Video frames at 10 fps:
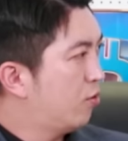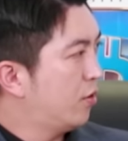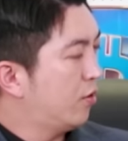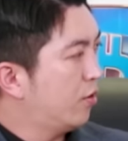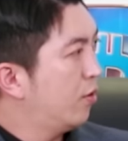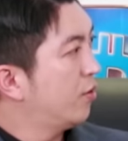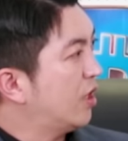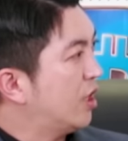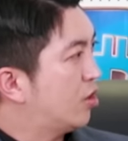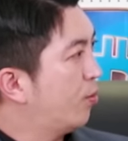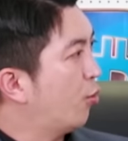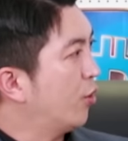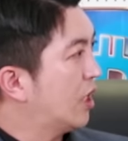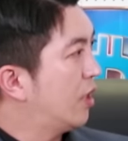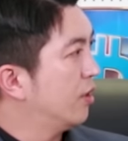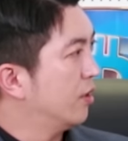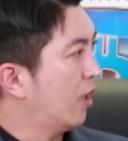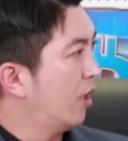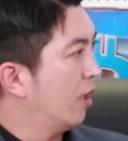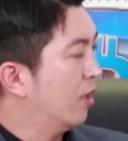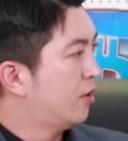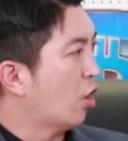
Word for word: 이런 거는 있어 보이긴 하는데 네.